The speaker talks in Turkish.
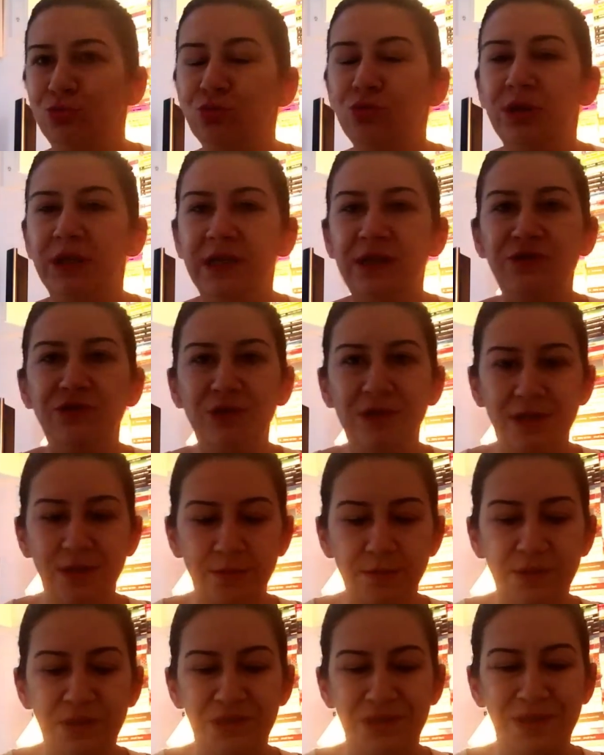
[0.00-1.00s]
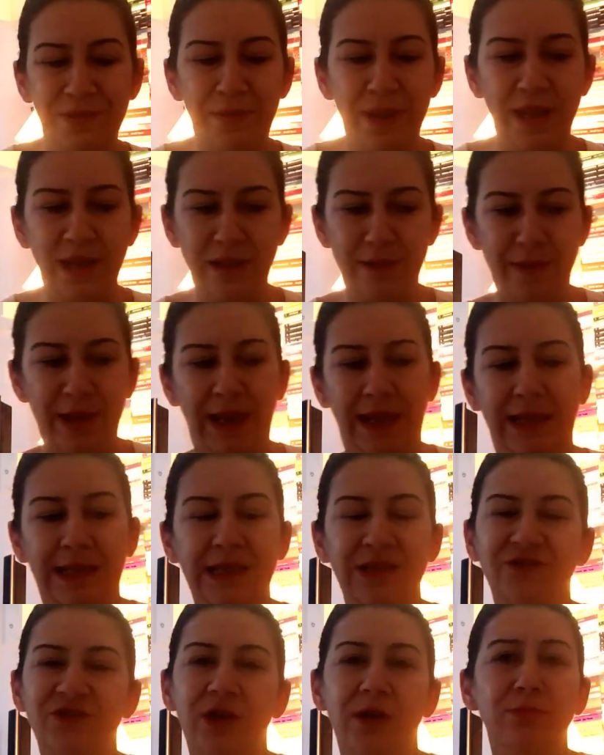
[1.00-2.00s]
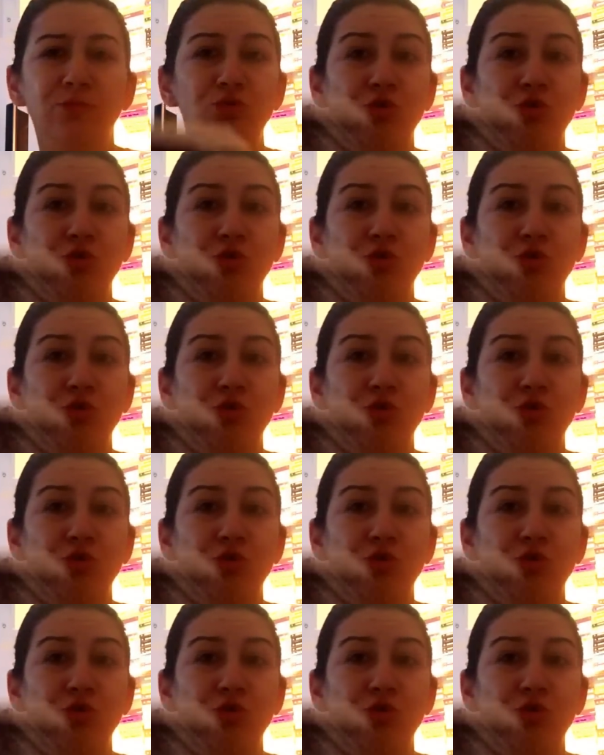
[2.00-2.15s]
Bunun ikinci kitabı için de Pelin'i bekleyeceğim.